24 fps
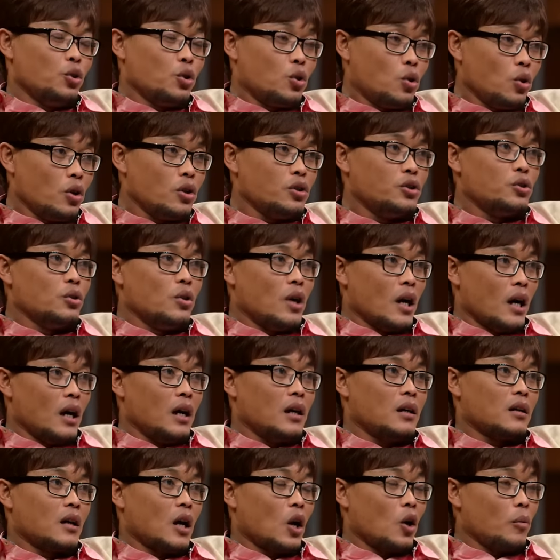cukur
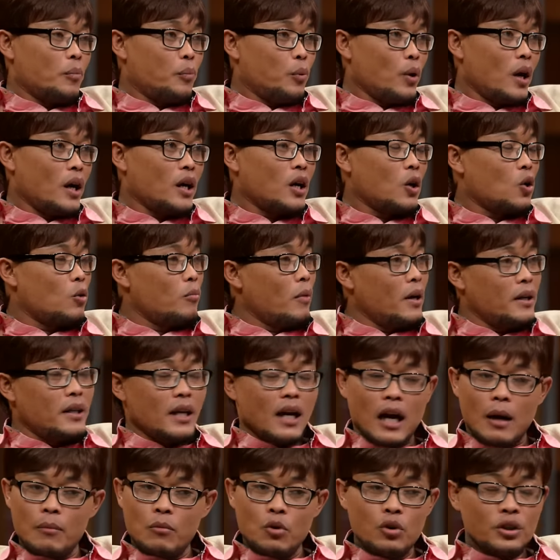juga kalau pulang ke rumah
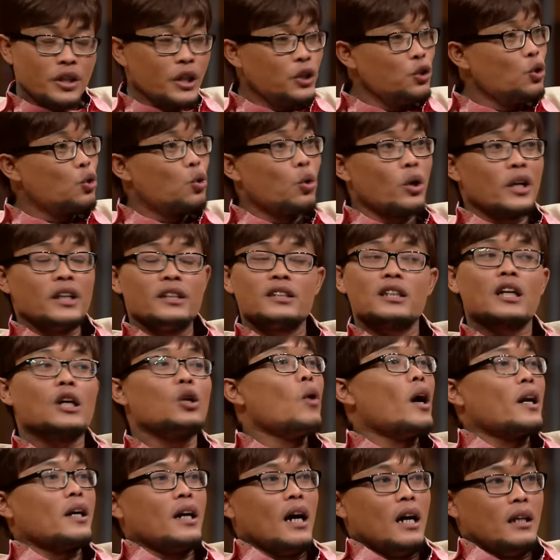dia nggak mungkin nyukurin
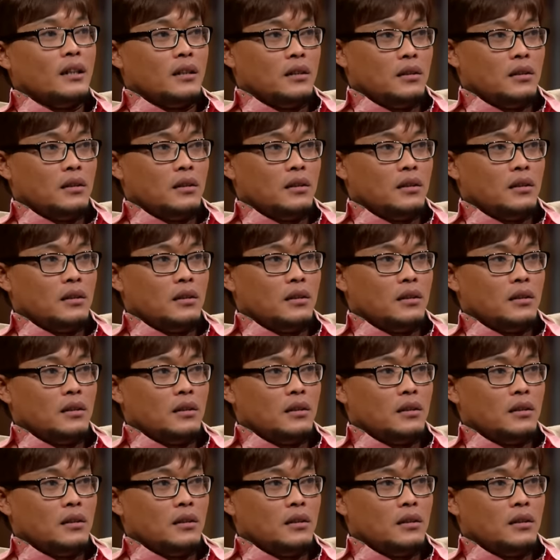sekeluarga.